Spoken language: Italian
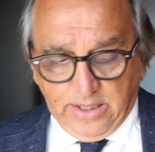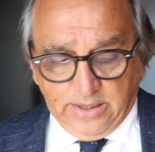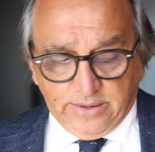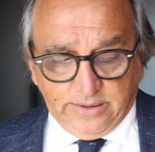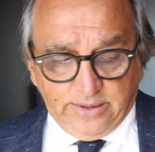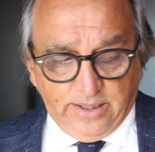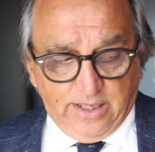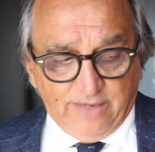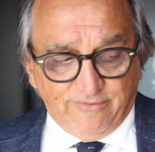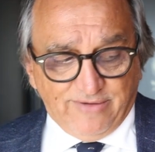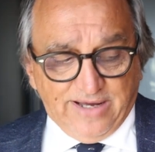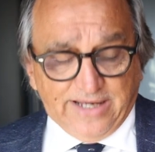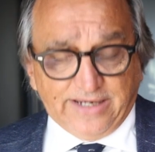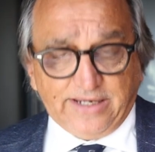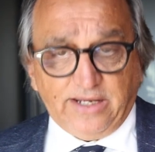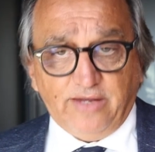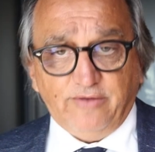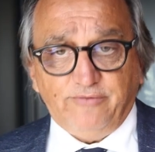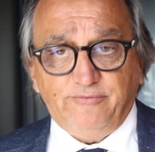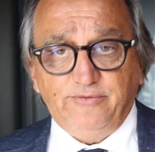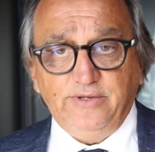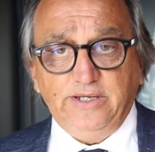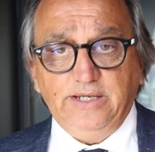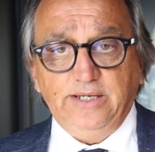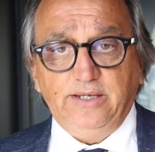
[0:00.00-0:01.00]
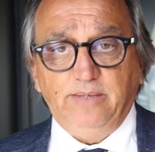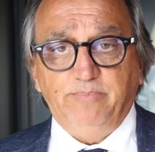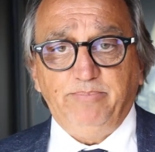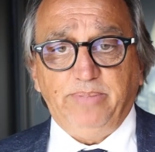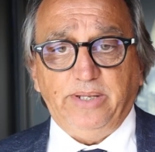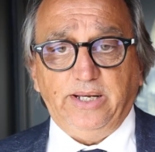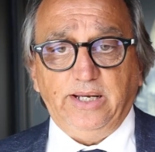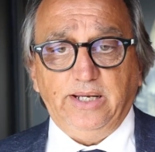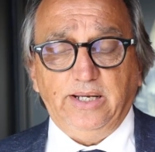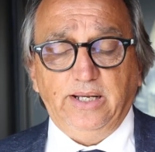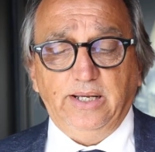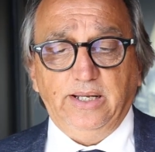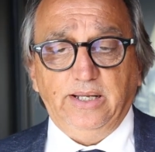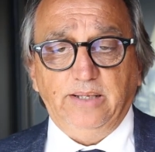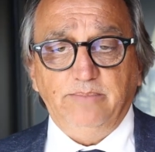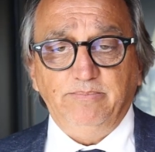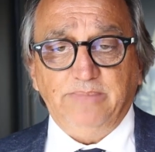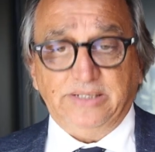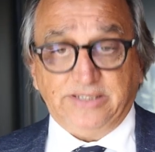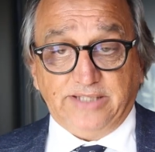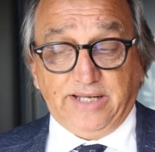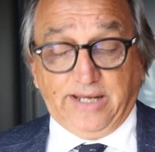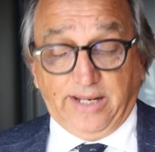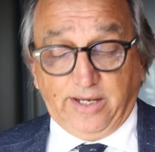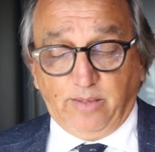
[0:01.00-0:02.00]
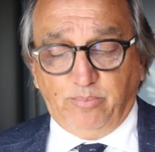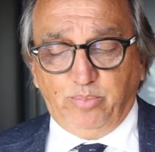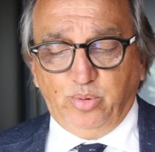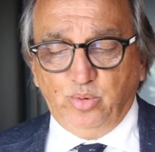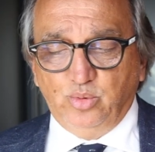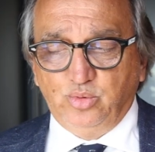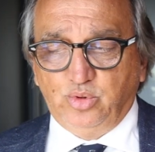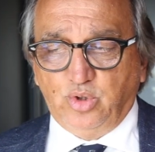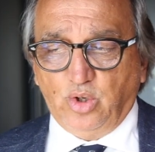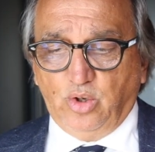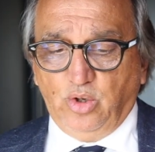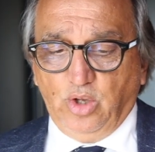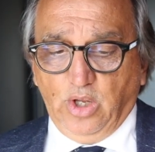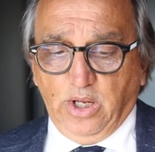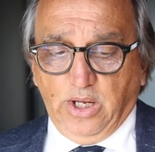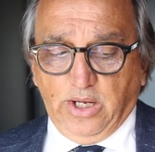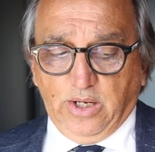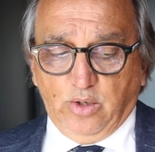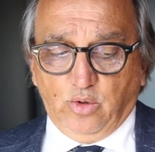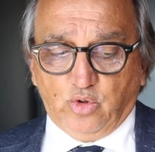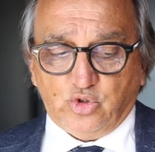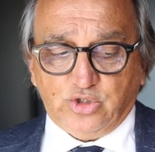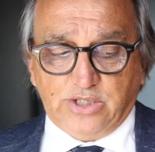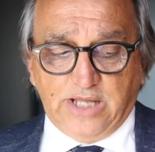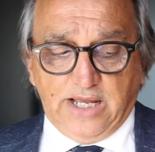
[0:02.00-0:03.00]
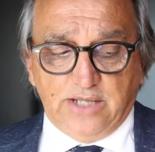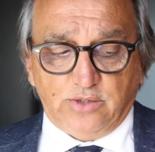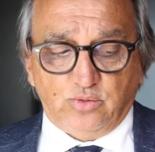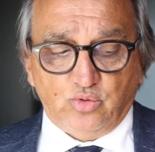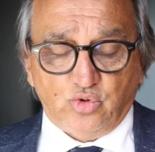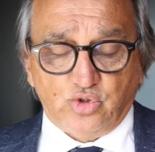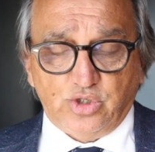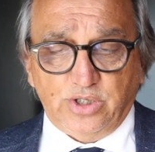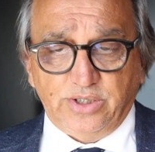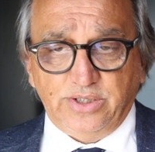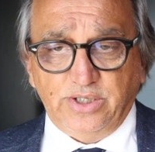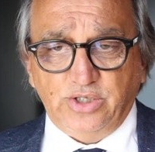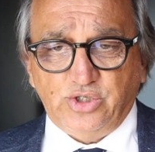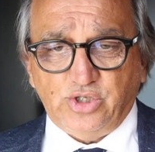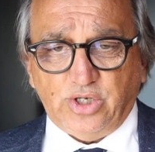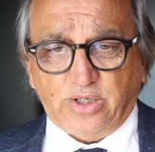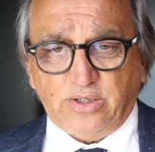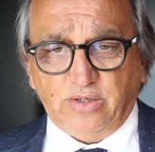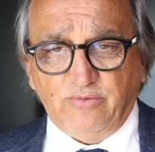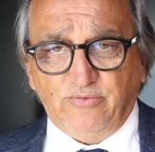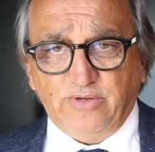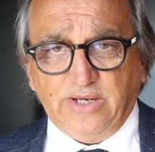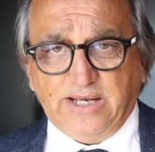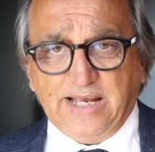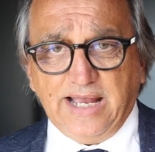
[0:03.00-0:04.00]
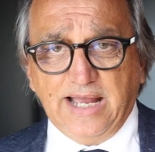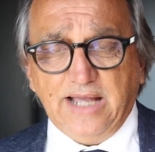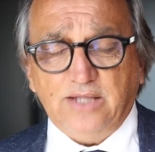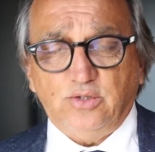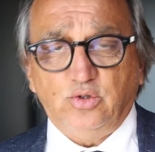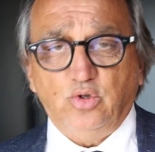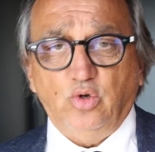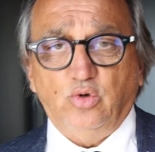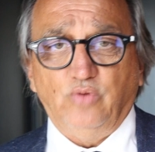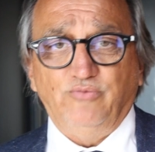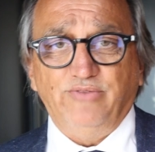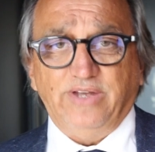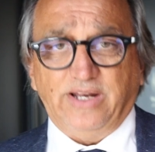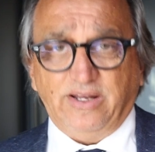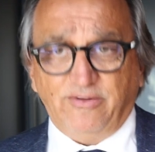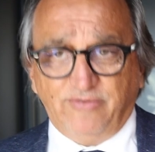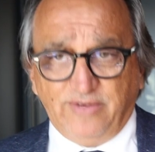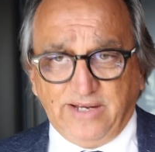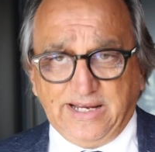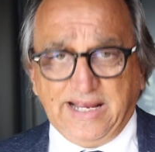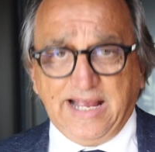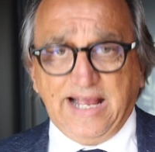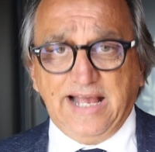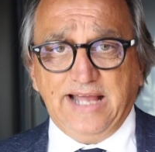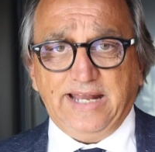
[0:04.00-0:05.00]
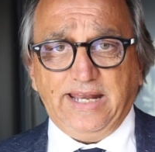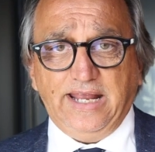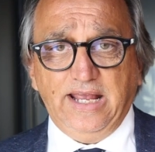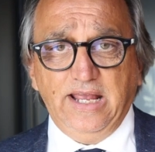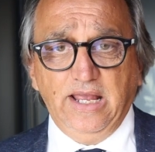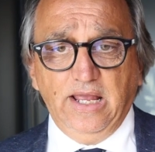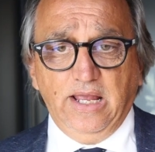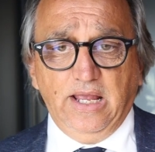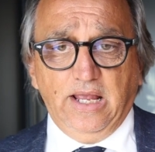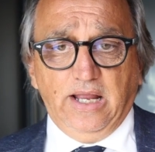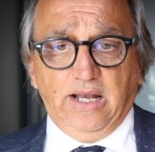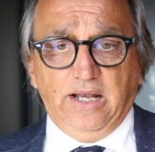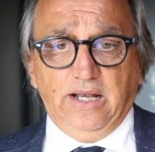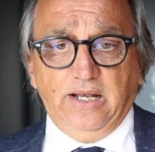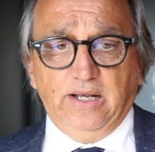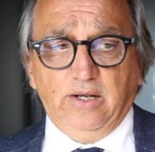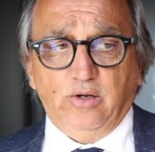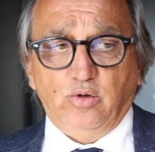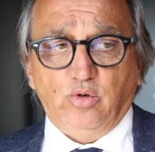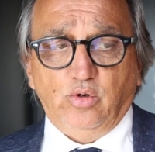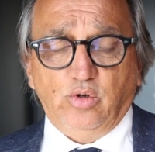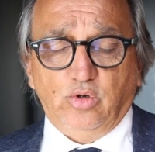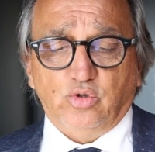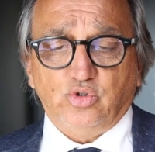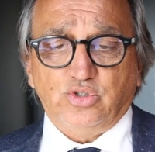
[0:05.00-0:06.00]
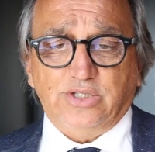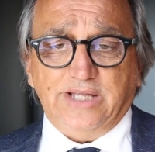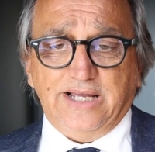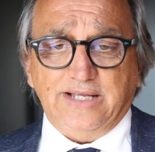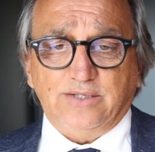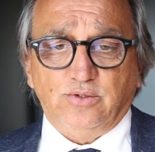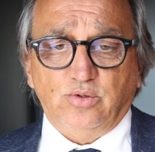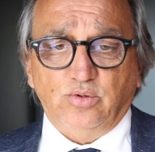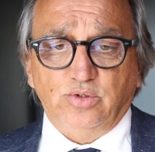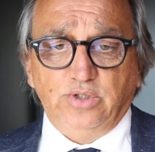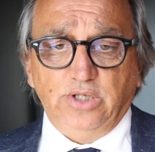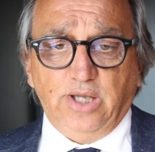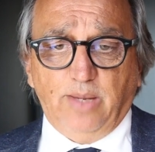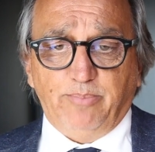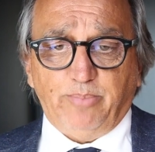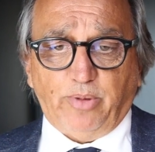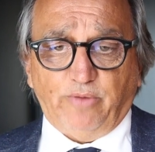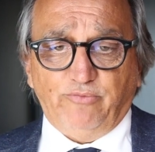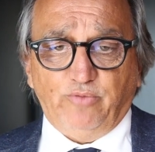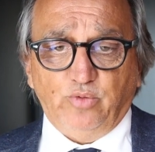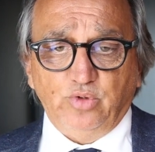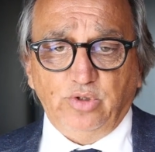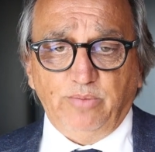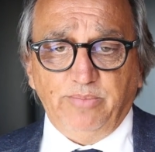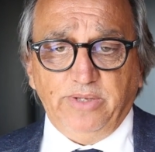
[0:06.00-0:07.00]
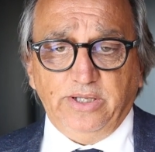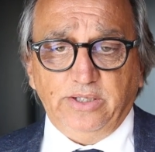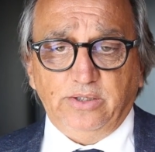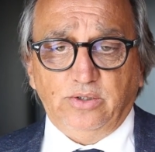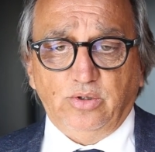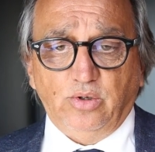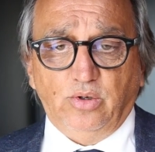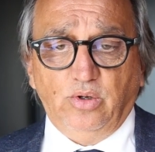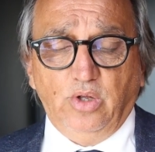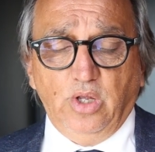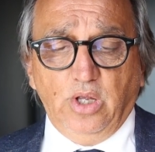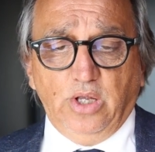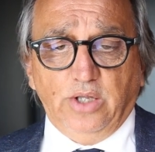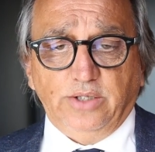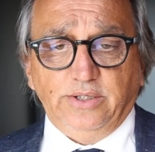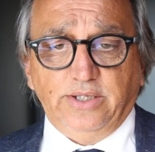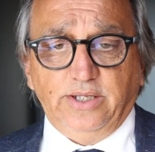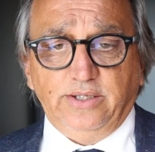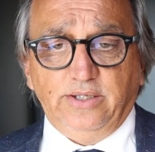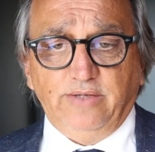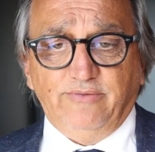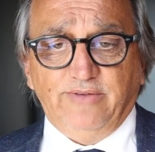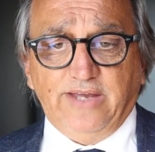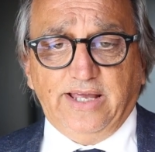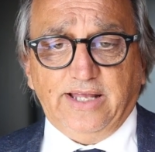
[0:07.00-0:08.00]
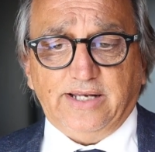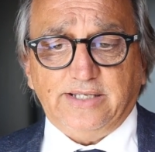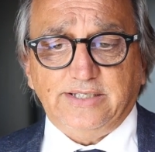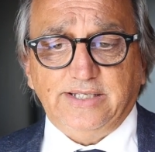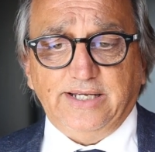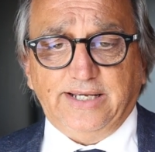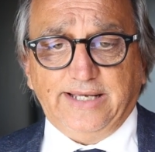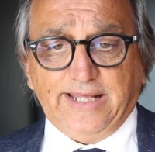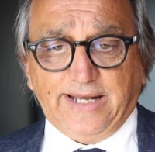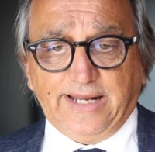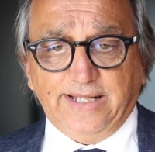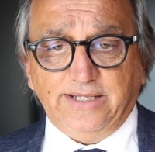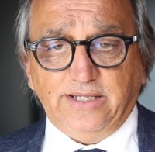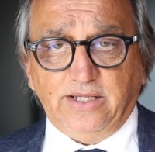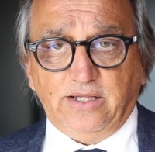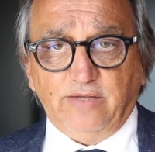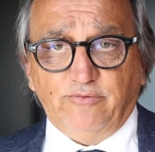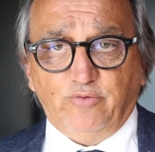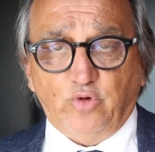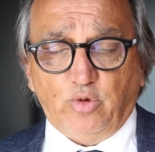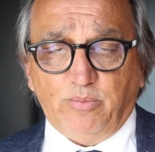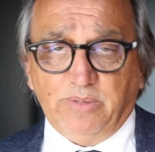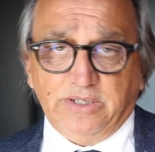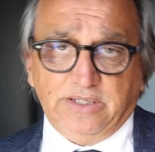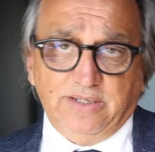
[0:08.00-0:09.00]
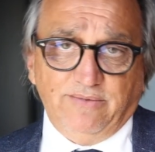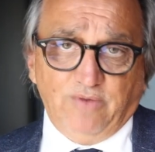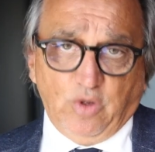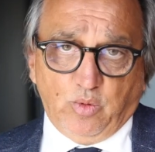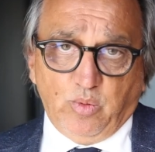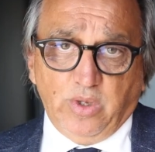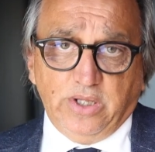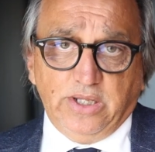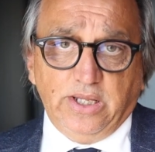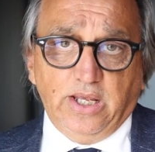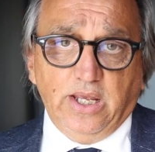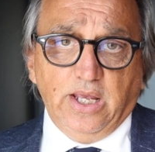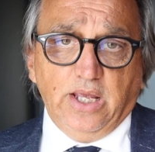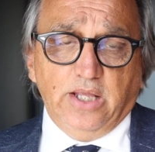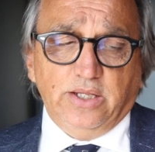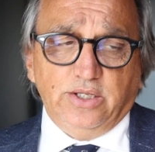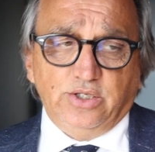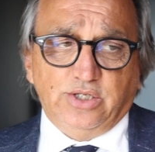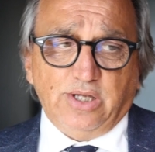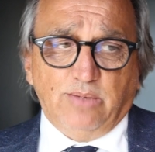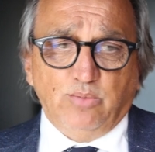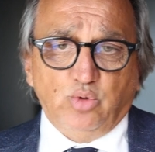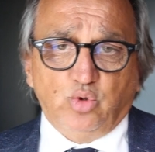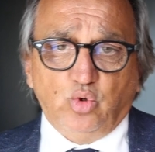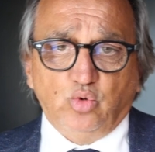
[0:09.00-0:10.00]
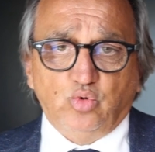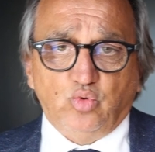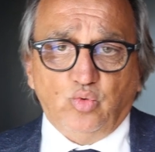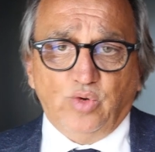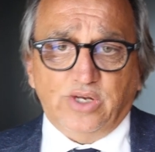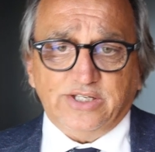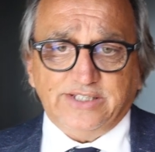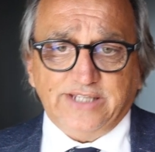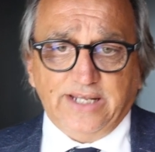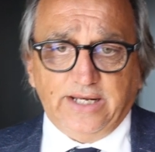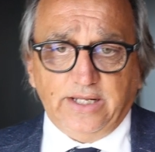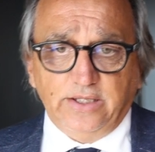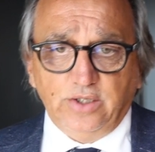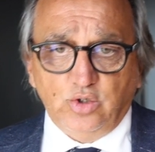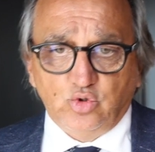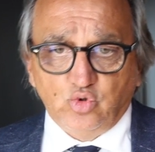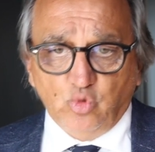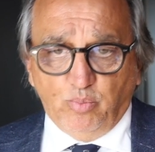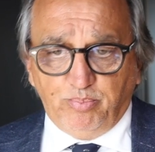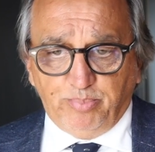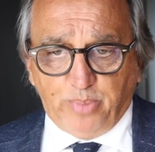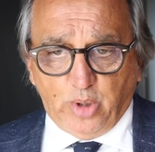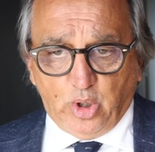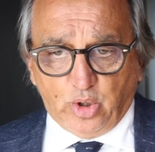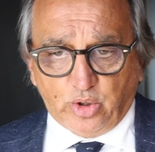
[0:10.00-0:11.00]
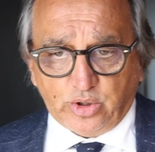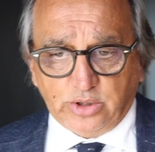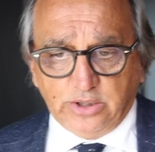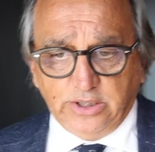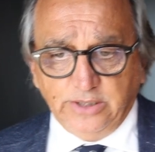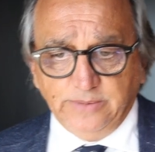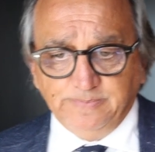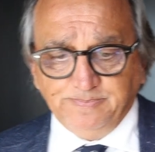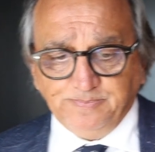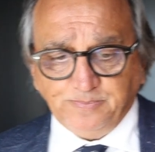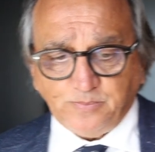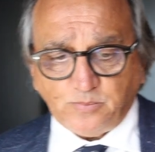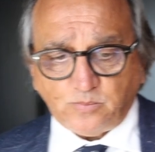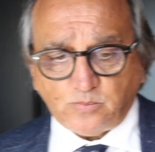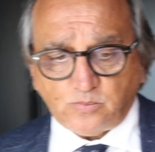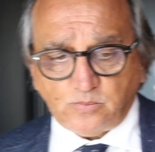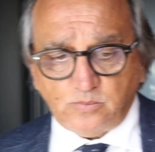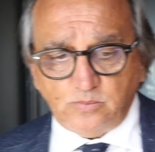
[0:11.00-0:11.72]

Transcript: delle varie fee per mantenere appunto lo status di certificato, verificare eh, lo stato di approfondimento pagamento dei diversi crediti formativi, quindi diciamo tutta una serie di supporti